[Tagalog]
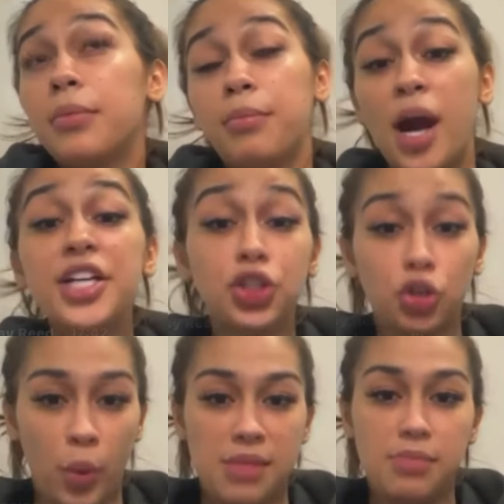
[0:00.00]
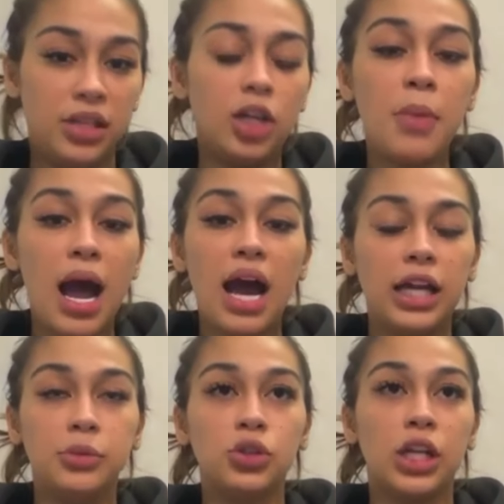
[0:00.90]
March 12, hindi ko
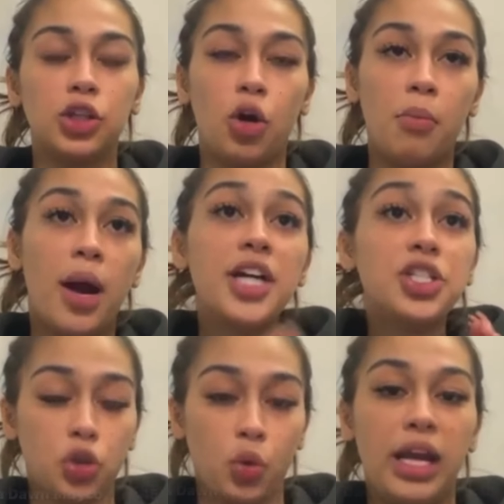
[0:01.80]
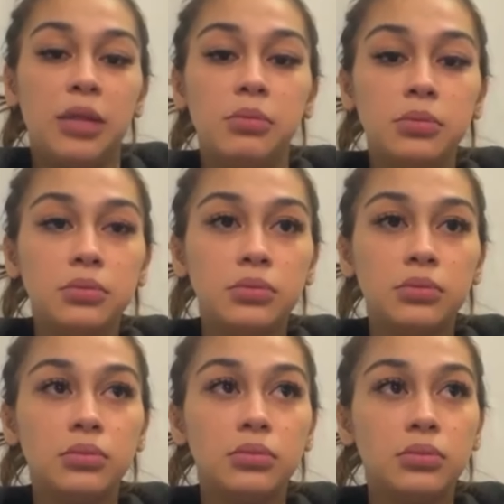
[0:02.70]
makakalimutan to, March
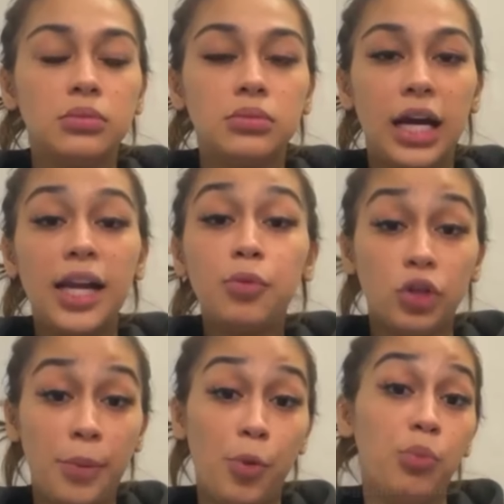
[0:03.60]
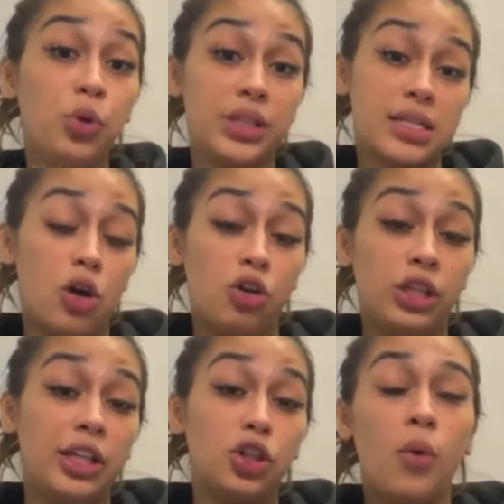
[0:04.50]
12, alam ko na pumbuntis buntis ako
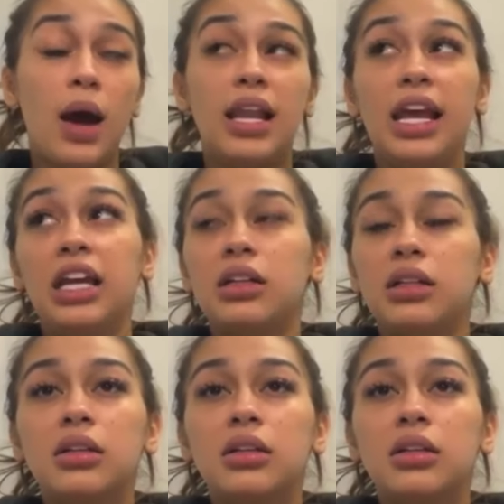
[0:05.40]
nento, ah, like,